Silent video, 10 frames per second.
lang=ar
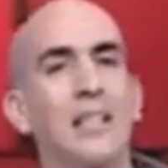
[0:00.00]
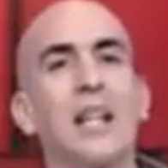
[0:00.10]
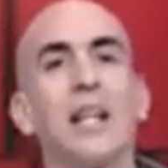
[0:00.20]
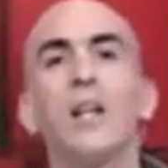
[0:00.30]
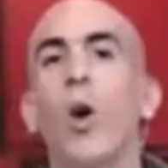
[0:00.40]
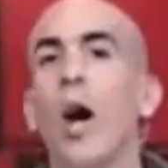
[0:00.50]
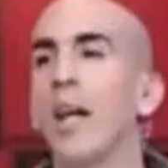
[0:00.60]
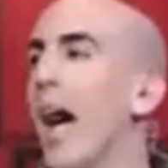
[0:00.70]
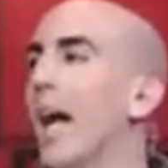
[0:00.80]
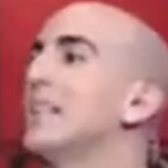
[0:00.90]
الكسل
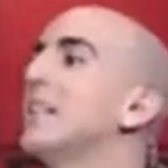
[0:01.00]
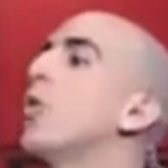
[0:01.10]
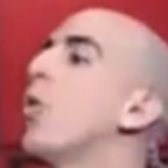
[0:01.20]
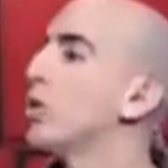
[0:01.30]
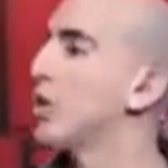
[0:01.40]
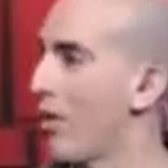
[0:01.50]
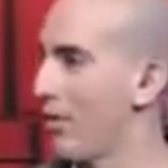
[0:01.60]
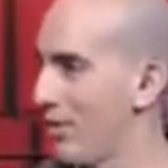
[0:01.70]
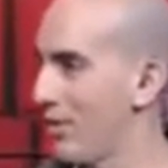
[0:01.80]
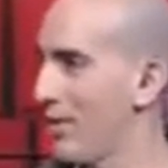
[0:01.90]
انه انا عندي
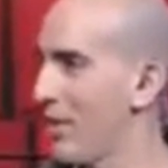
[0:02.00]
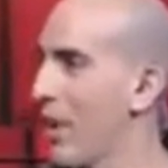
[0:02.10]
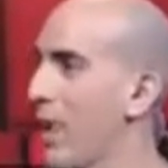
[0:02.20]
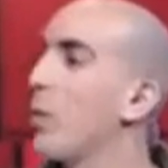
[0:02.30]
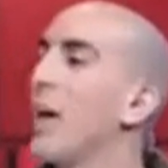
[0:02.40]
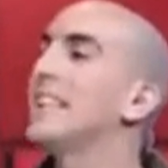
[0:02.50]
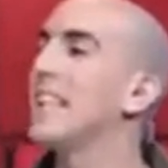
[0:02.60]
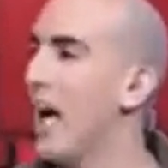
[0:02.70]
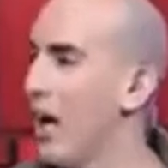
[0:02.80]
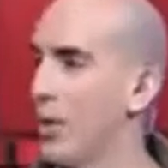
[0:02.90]
القدره
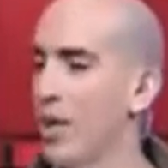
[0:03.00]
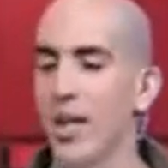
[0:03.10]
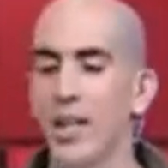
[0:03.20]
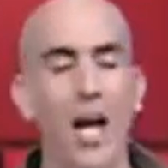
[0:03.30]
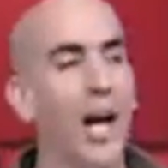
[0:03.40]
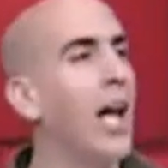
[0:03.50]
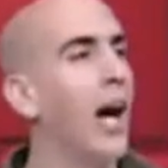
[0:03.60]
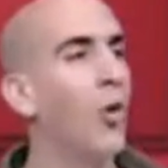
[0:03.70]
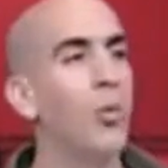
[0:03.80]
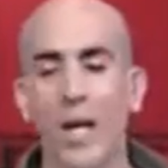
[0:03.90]
كويس قوي ان
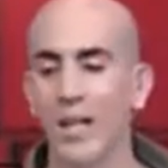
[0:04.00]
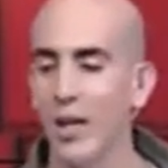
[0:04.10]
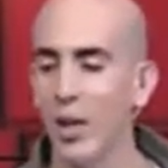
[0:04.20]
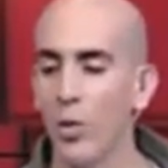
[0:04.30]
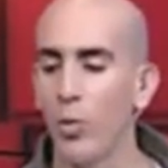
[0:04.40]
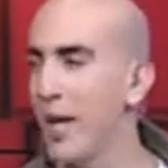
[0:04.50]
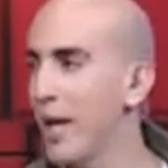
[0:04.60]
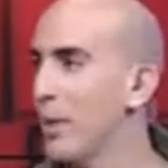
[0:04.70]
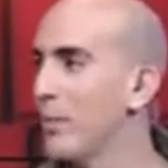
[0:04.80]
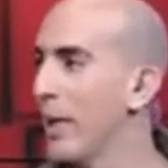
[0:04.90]
انا اقوم انقل
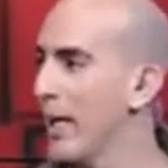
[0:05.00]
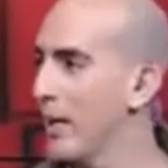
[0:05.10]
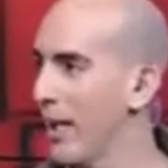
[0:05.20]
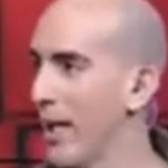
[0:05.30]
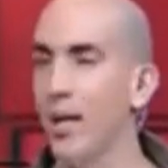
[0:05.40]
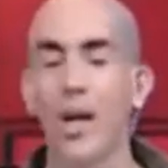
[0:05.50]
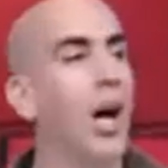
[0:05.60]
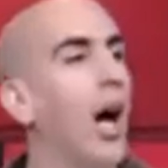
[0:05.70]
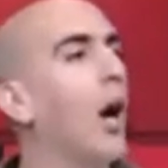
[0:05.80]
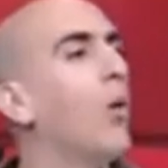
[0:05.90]
الكوبايه من مكان لمكان
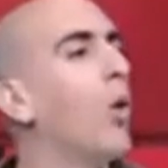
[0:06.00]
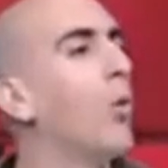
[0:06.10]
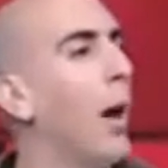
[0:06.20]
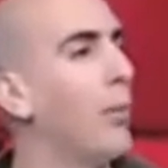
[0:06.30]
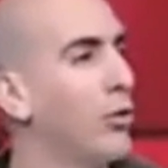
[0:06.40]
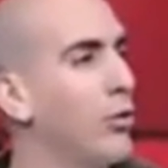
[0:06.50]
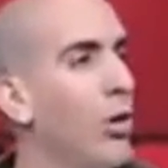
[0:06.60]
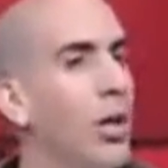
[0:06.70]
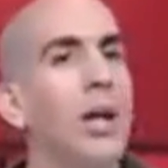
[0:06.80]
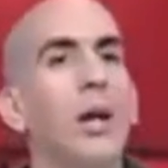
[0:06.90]
او اقوم اعمل
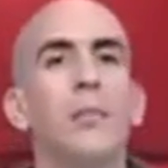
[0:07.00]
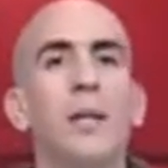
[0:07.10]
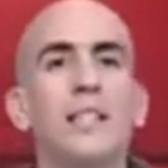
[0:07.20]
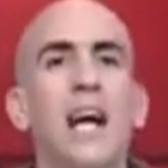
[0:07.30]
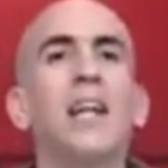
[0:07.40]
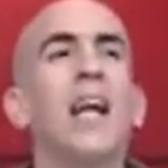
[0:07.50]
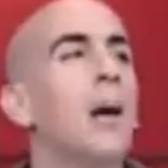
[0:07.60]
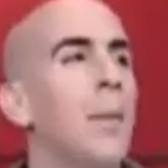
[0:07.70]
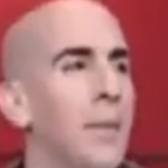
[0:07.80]
شغل بس انا